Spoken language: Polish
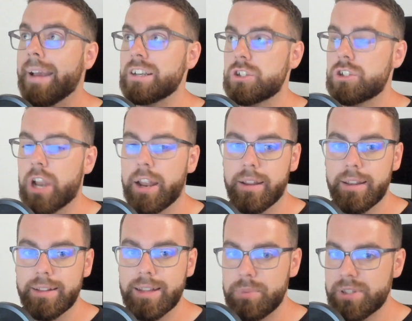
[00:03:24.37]
że
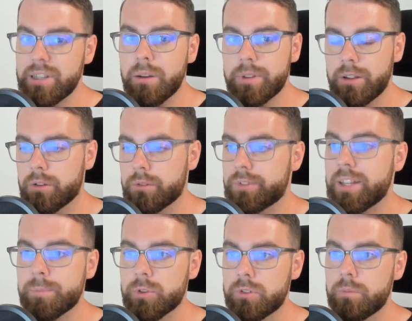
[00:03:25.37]
napisałem ten kod w ten
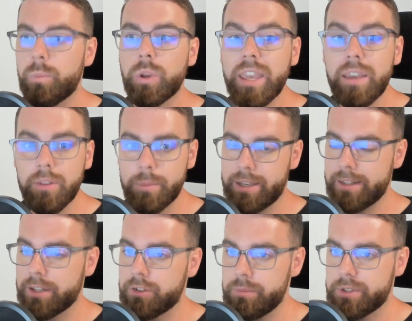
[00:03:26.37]
sposób, bo nie wiem jak
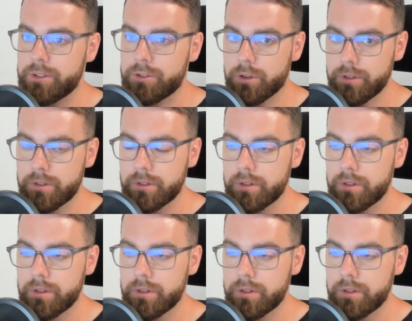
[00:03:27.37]
inaczej pisać kod,